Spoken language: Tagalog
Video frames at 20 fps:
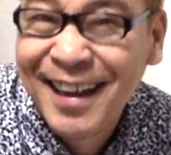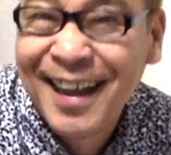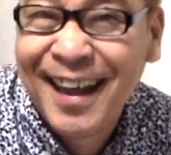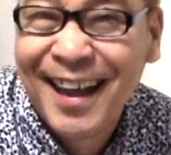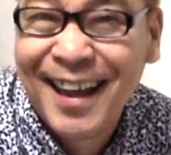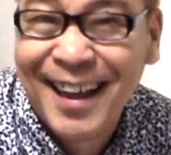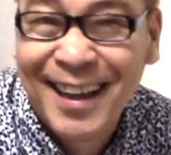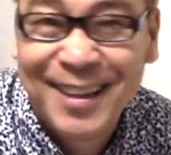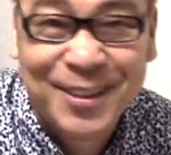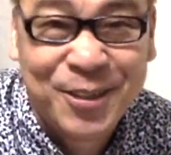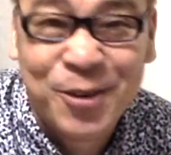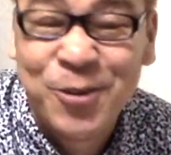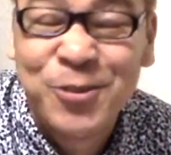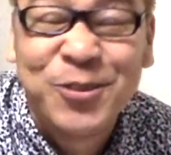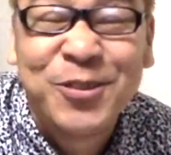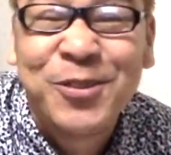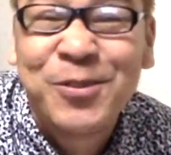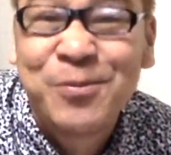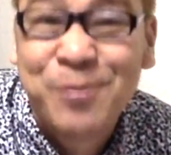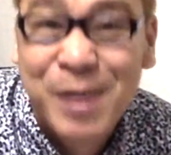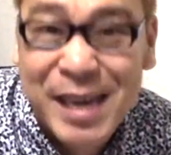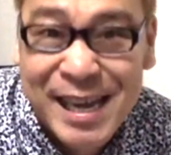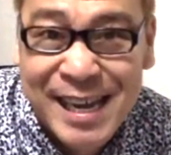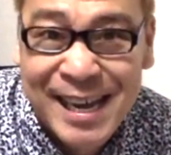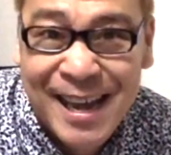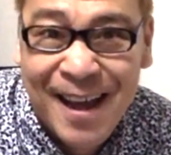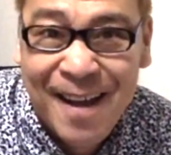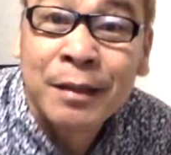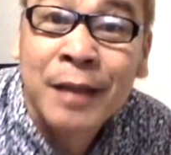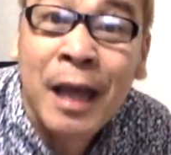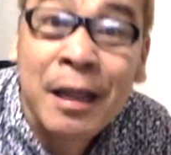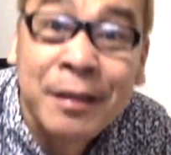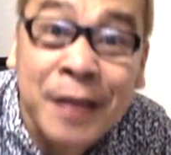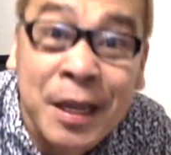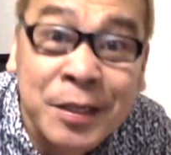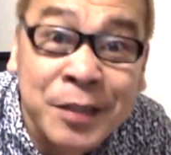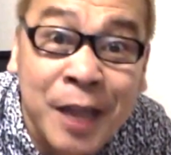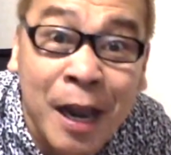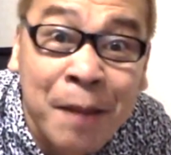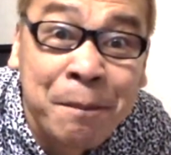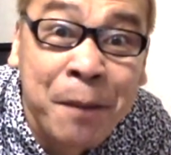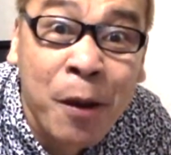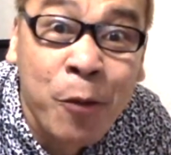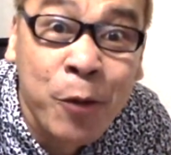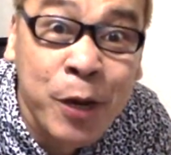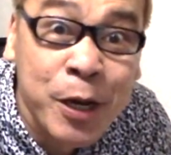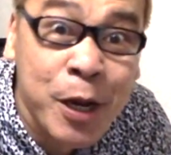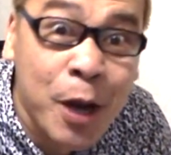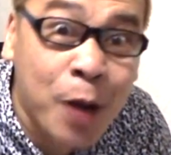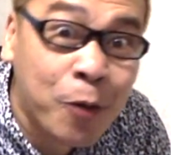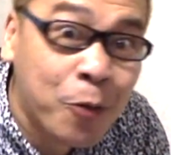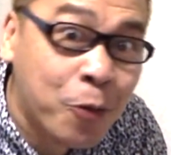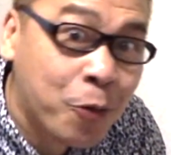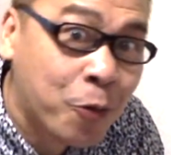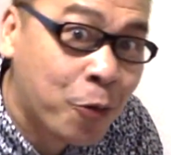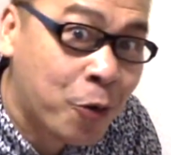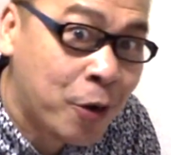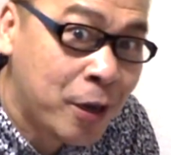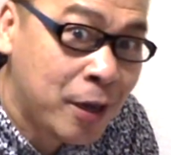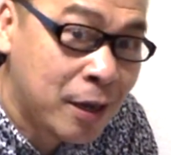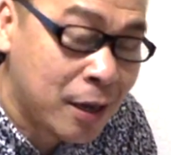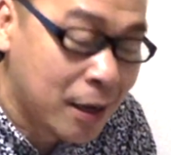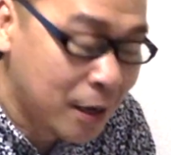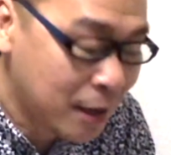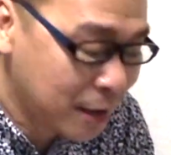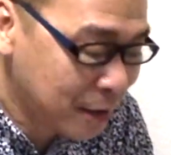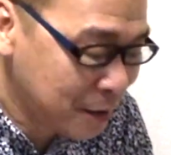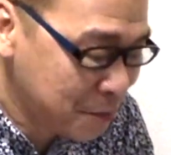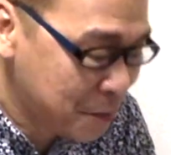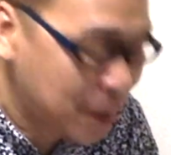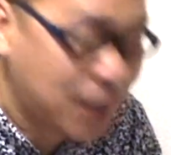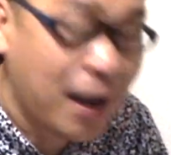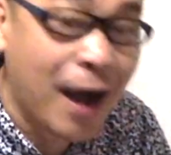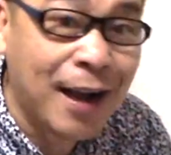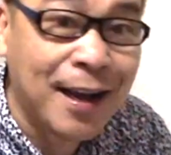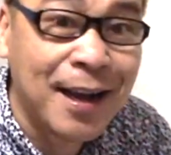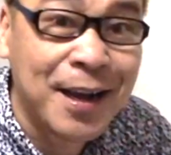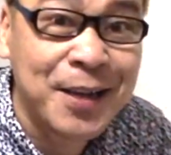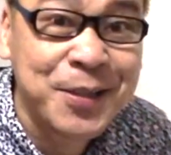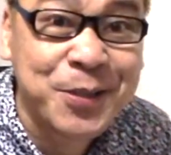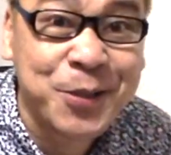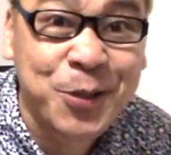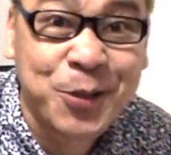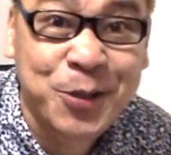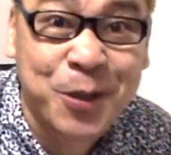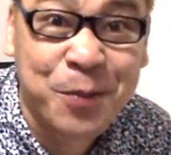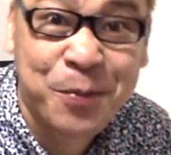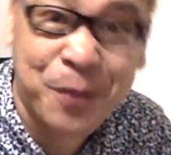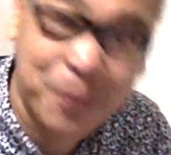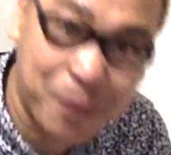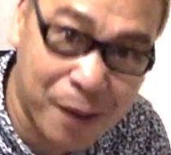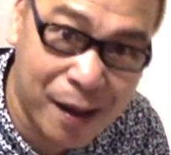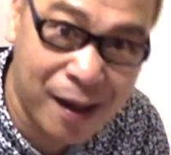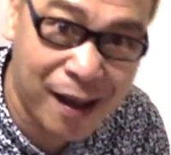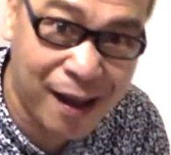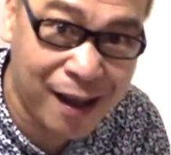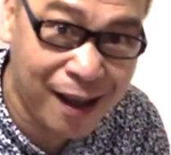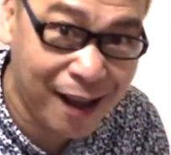Ah, don't me. 10 days na lang pauwi na ako, oy. Magkagagastos ka pa ba?